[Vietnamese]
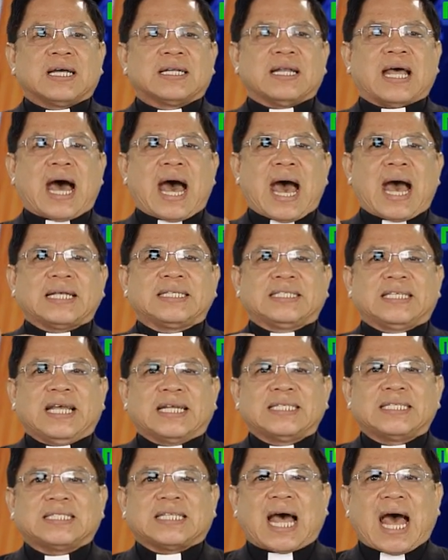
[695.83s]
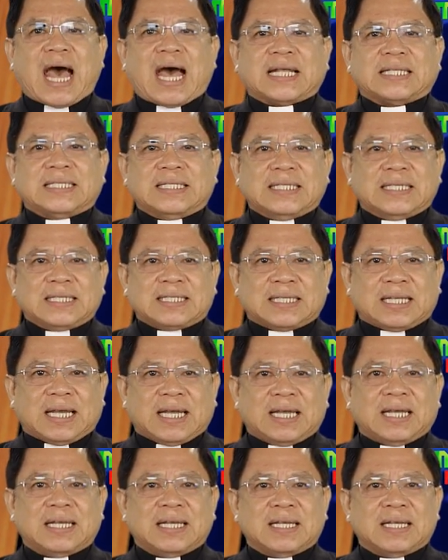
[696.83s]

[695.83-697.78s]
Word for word: đã diễn tả như thế.